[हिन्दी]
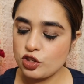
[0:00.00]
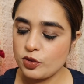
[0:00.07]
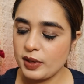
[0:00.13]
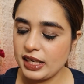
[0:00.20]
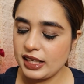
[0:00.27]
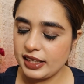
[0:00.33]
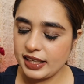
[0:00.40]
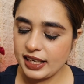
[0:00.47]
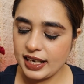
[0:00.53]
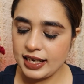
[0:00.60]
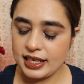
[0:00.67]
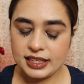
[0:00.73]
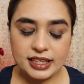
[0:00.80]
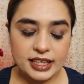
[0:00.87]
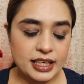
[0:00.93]
जो मैंने लिया है
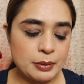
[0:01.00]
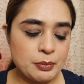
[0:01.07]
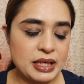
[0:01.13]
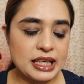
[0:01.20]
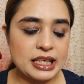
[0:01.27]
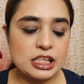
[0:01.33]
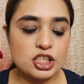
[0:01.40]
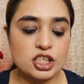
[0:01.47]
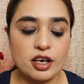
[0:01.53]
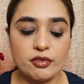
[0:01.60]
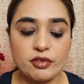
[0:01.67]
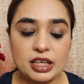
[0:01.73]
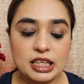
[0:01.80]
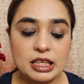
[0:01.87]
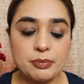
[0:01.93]
ये मैंने
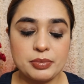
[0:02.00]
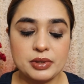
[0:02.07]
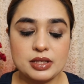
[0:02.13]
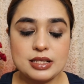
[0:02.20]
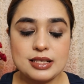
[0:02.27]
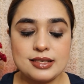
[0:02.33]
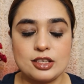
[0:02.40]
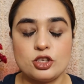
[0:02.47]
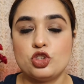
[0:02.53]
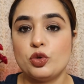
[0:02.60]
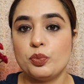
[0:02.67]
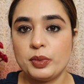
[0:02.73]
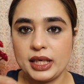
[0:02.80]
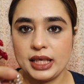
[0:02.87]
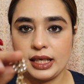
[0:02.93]
जावेरी पर्ल्स
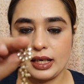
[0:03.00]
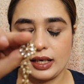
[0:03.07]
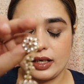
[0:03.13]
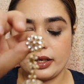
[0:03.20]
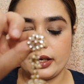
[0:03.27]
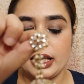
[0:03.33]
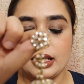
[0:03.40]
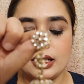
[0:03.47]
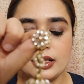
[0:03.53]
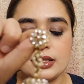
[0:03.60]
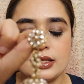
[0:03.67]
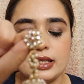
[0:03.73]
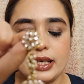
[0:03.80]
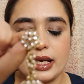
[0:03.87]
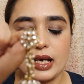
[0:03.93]
झुमकी इयर
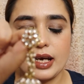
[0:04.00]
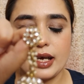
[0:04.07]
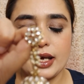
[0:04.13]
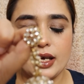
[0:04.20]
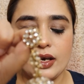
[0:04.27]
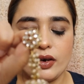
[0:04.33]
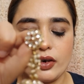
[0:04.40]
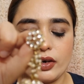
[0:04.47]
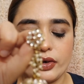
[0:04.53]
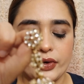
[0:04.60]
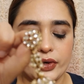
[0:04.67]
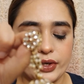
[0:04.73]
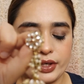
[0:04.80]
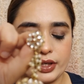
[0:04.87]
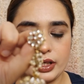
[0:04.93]
लिया है
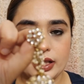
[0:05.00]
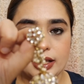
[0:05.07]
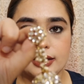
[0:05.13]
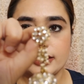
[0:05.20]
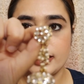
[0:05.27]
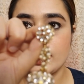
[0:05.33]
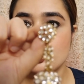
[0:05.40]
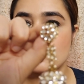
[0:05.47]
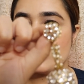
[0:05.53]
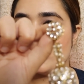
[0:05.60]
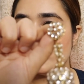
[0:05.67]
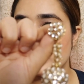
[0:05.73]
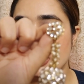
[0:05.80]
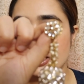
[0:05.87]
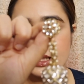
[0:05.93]
और इसका जो
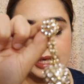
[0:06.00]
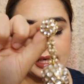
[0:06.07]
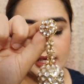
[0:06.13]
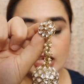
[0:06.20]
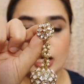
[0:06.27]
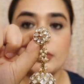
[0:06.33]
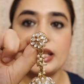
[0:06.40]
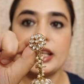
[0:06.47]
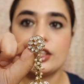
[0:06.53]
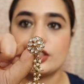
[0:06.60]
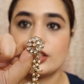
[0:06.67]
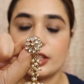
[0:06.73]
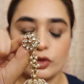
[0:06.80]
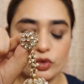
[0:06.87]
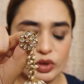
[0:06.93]
भी लिंक है मैं नीचे
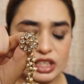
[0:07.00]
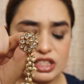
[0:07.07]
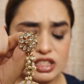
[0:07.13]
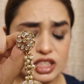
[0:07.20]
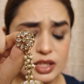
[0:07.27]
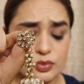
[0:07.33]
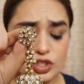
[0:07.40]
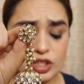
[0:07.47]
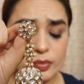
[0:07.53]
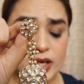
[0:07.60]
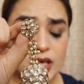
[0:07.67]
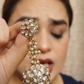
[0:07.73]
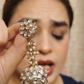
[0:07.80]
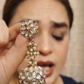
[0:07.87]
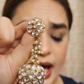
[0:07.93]
दे दूंगी डिस्क्रिप्शन में
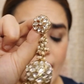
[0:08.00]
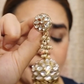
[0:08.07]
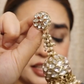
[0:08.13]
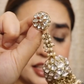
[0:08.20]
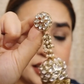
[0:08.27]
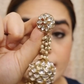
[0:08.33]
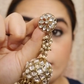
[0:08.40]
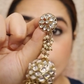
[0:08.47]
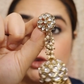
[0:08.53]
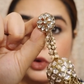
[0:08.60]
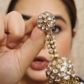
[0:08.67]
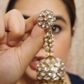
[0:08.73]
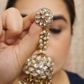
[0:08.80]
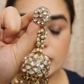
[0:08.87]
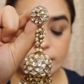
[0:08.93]
एंड ये फोर
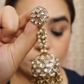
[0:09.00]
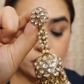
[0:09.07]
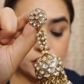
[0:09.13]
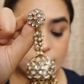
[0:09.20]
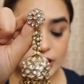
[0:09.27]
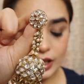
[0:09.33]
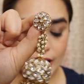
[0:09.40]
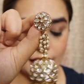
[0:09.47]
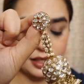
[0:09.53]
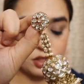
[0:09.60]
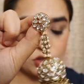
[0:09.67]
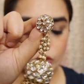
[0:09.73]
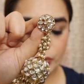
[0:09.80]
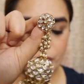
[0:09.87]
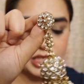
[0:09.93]
हंड्रेड
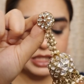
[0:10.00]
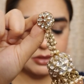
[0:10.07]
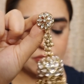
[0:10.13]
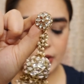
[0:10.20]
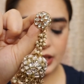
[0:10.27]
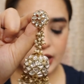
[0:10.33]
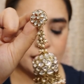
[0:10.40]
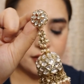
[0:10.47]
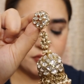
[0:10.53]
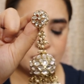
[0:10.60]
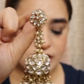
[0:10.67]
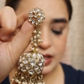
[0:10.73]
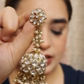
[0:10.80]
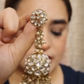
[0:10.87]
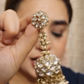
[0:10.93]
में मिला है
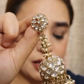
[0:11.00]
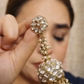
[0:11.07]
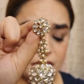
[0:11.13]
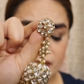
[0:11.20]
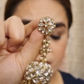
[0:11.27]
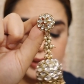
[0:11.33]
वैसे इसका एम